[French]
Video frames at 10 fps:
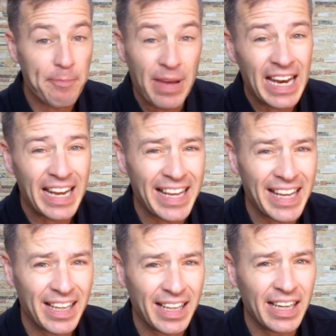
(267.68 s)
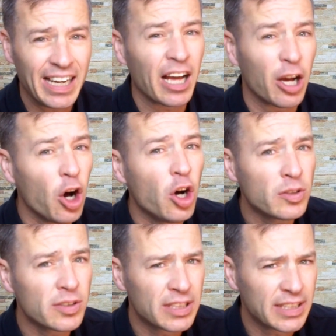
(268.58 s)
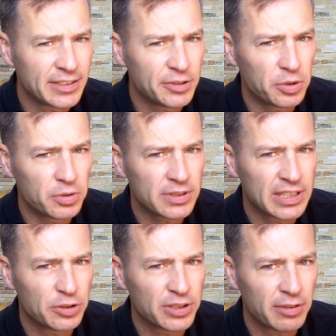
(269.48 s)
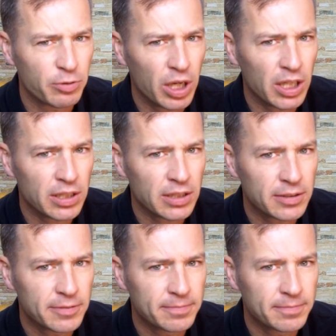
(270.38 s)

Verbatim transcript: Mais la grande question, c'est de savoir